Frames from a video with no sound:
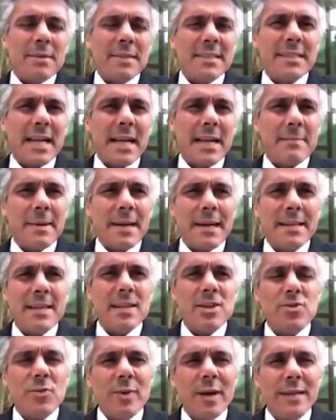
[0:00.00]
بصح ما
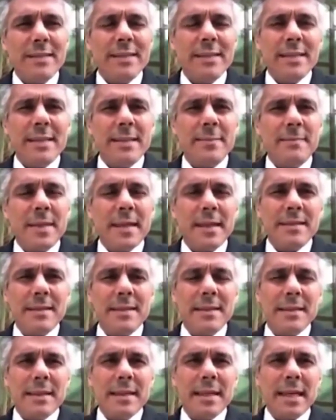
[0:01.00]
رانيش وحدي
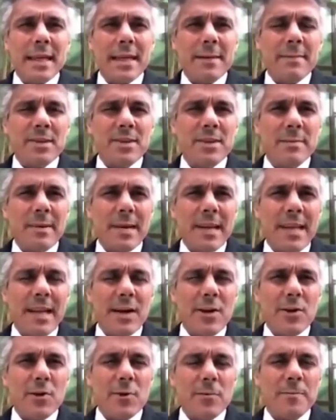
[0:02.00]
تحت اقامه
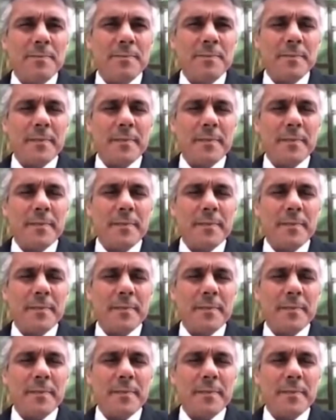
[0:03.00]
جبريه اليوم